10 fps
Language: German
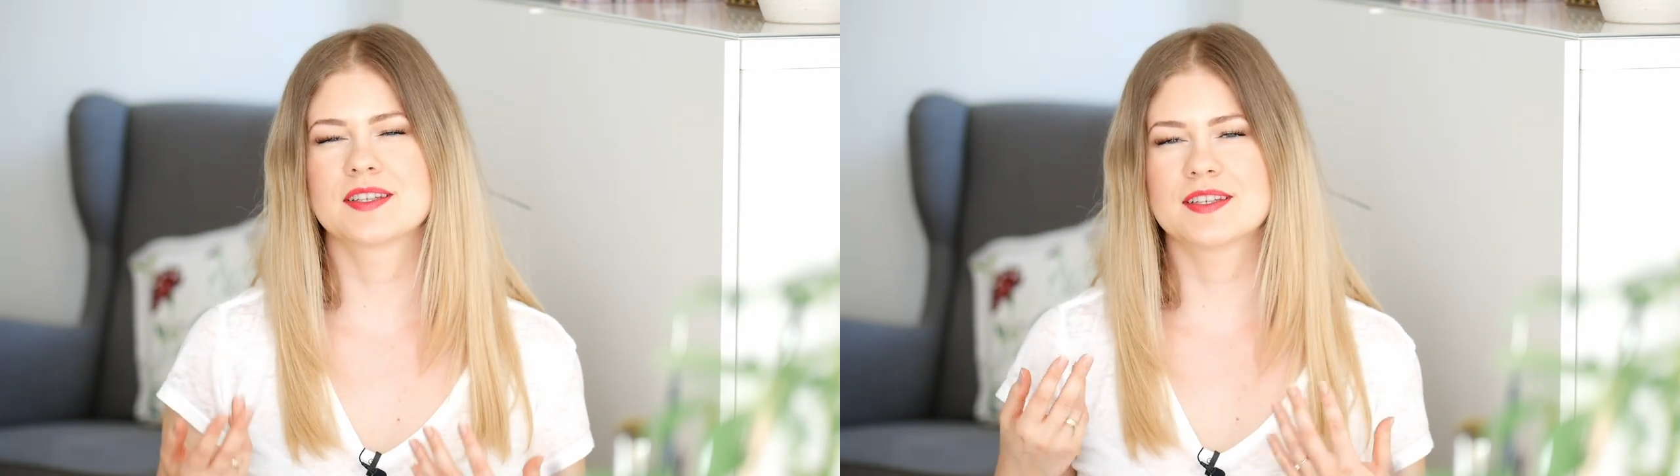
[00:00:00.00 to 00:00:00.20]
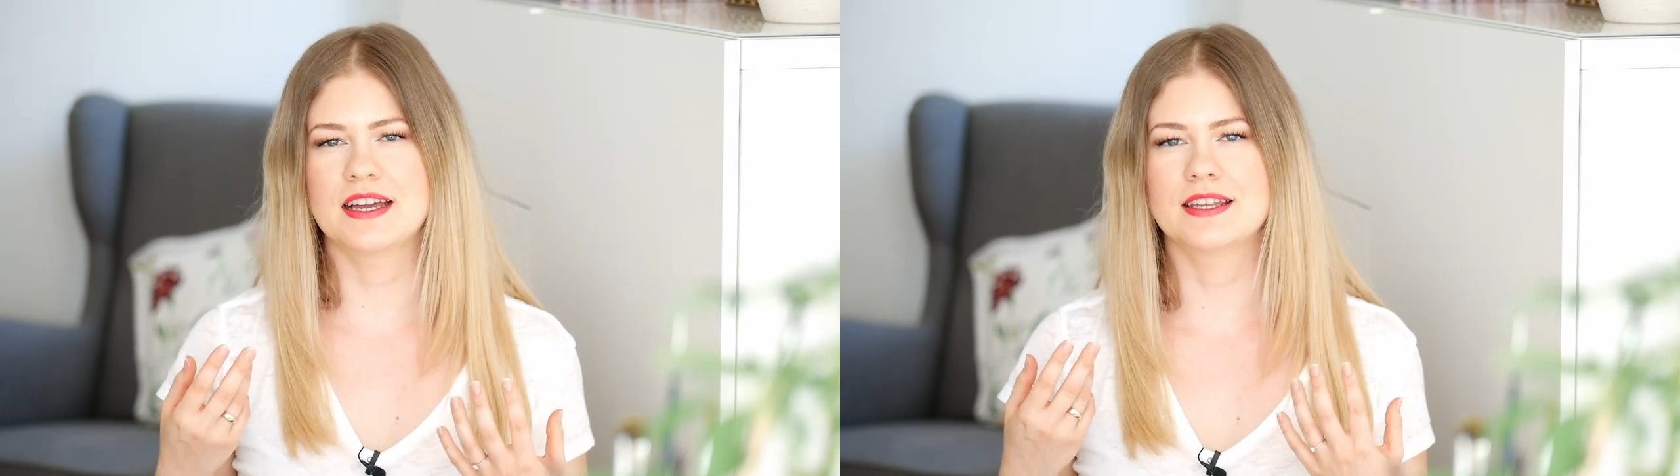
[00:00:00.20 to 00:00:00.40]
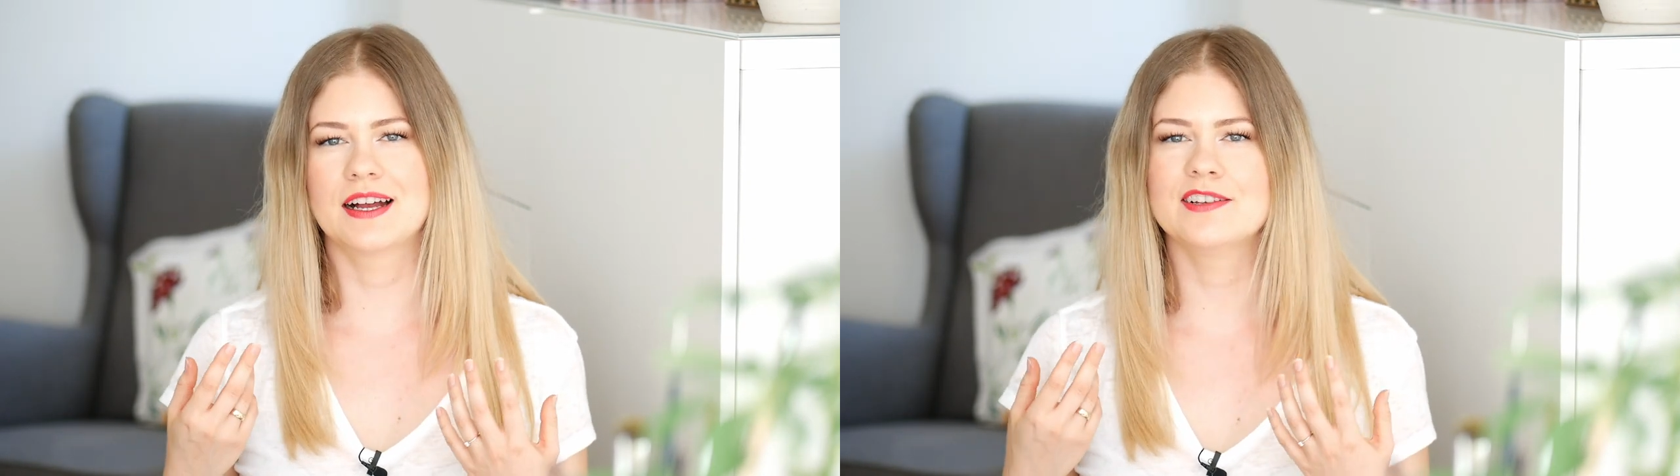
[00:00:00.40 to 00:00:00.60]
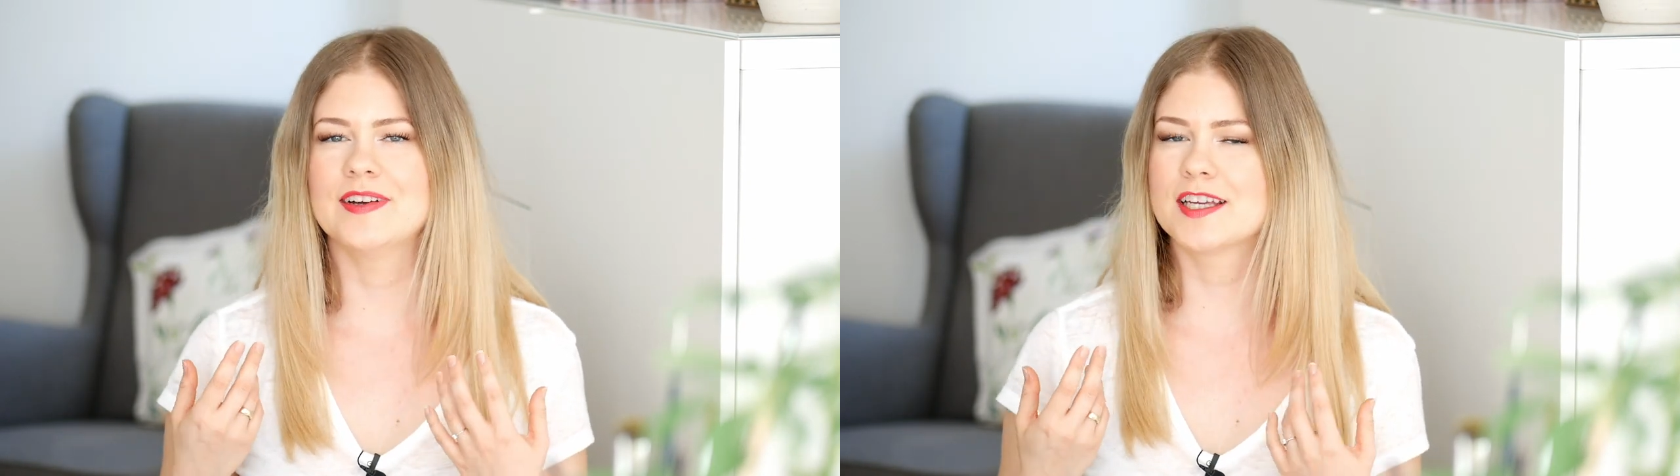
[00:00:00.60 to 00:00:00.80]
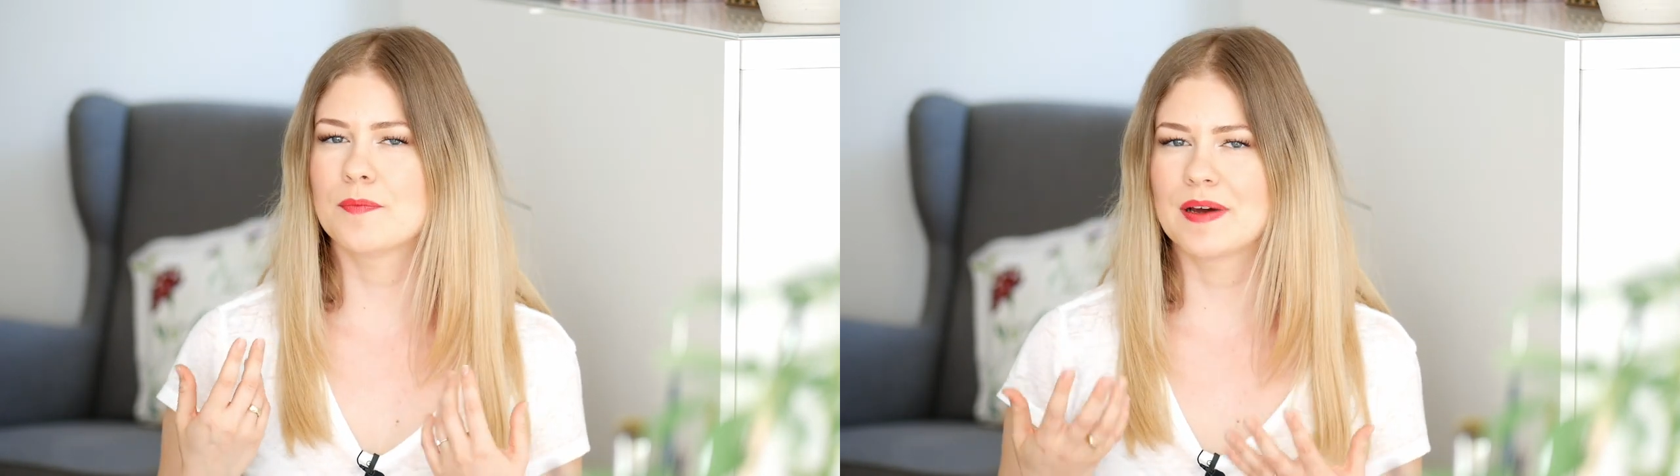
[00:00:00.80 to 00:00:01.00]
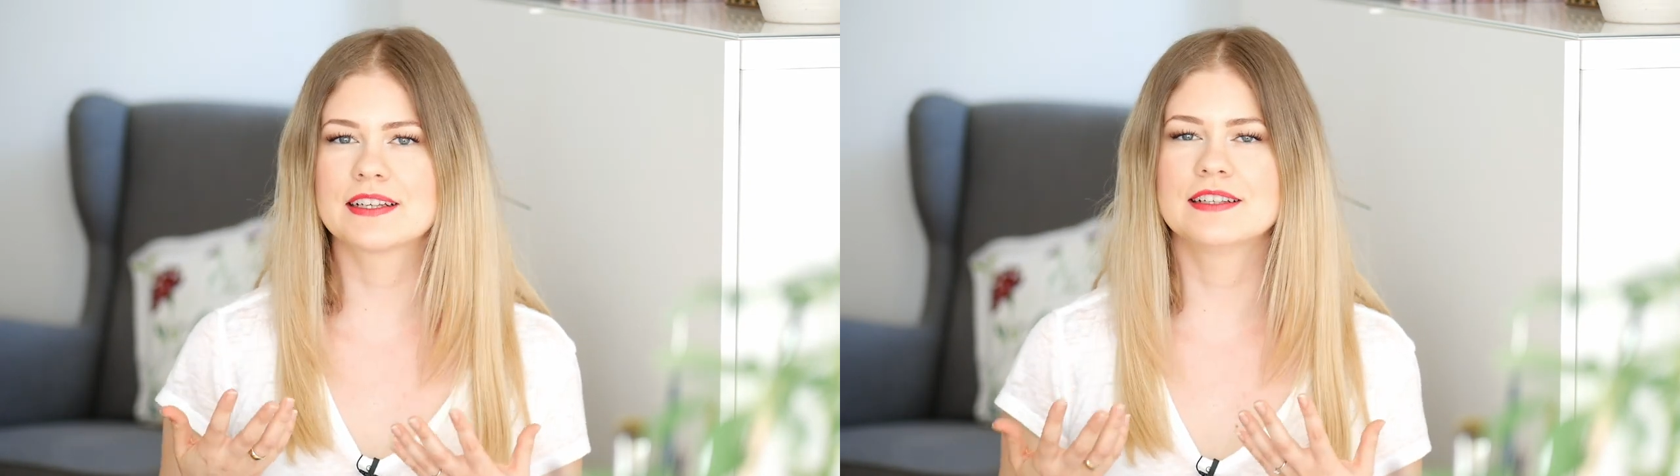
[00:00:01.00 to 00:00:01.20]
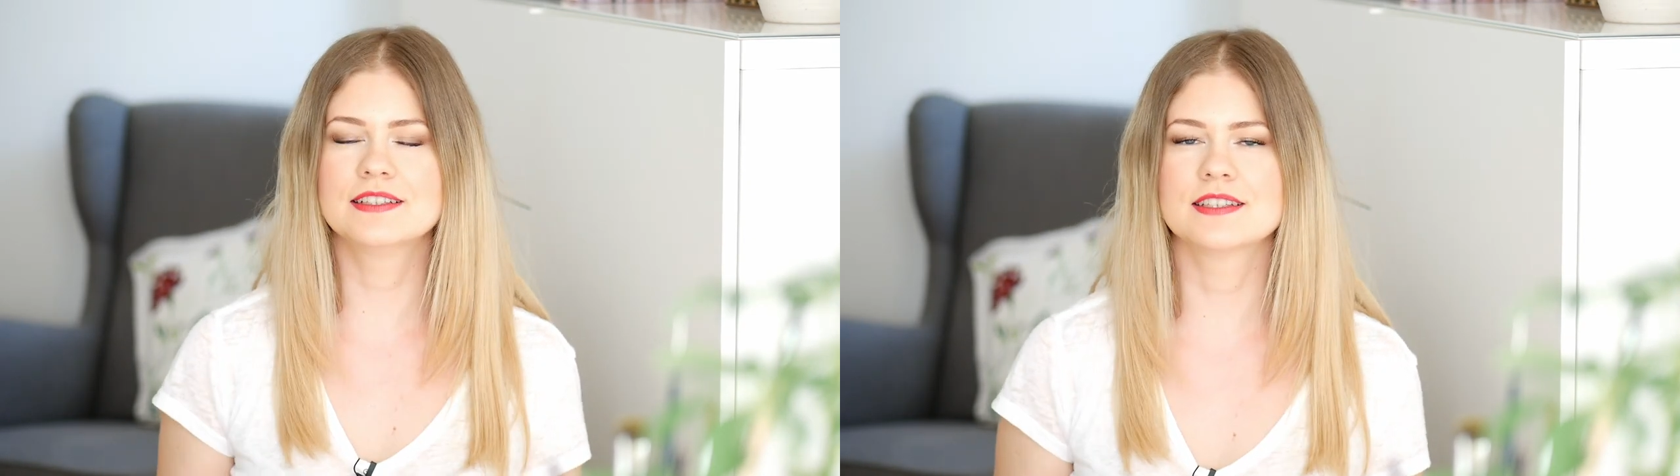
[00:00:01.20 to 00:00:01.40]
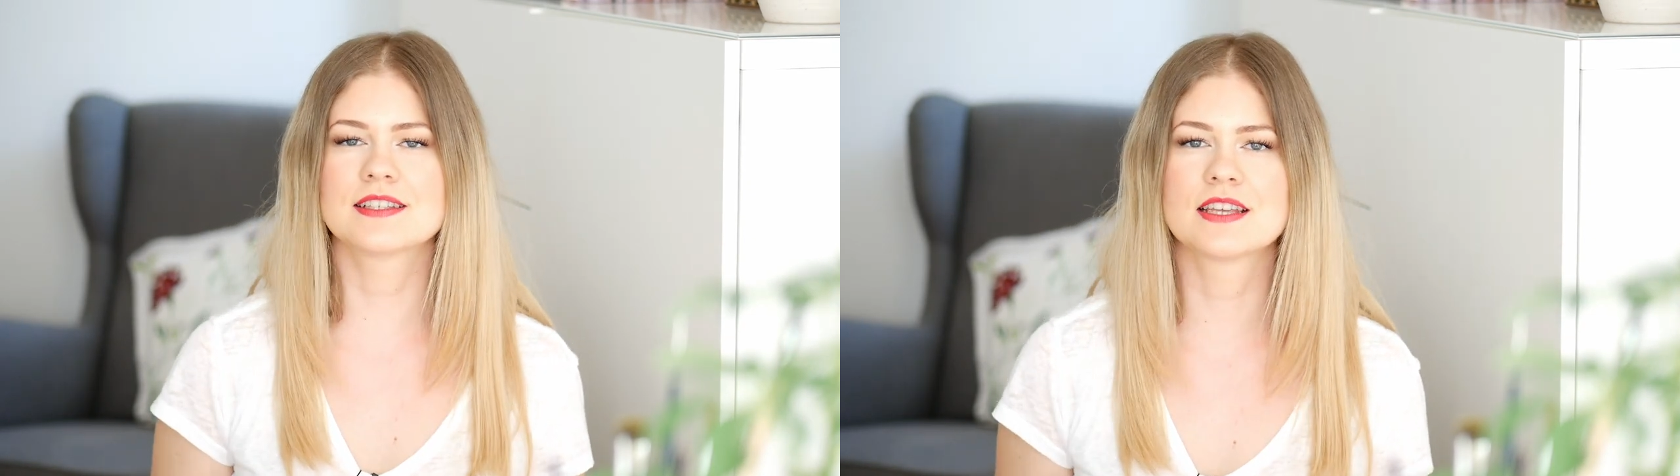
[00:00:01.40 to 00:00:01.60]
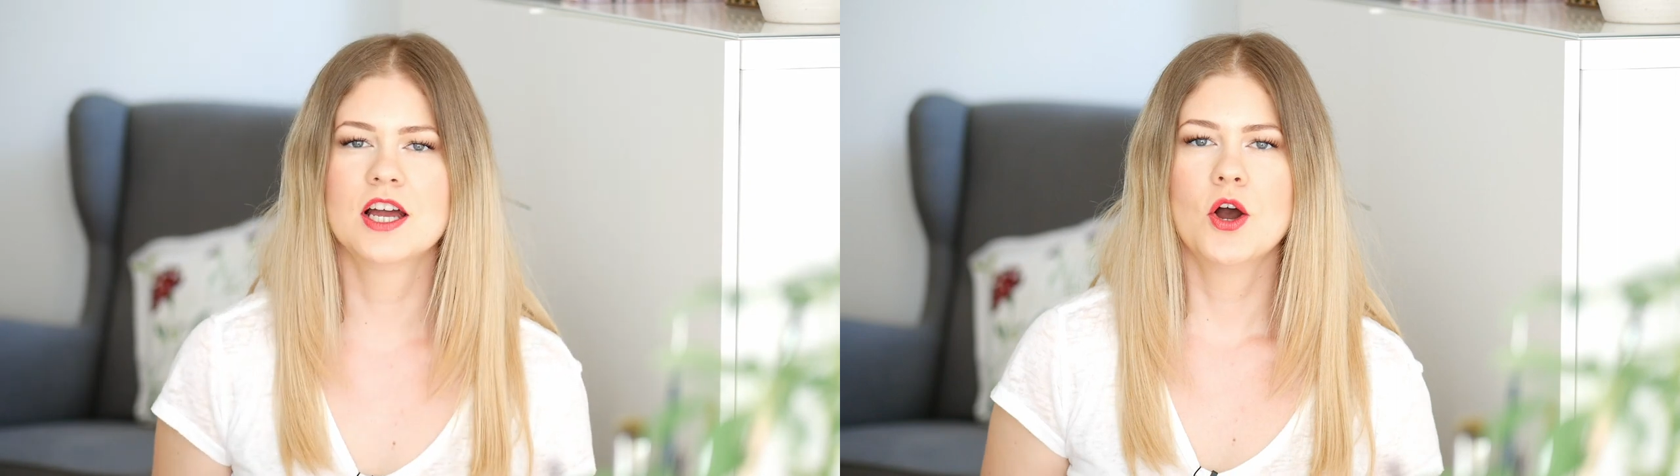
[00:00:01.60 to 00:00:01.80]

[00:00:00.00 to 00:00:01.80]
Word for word: dass es ein Allwettermantel ist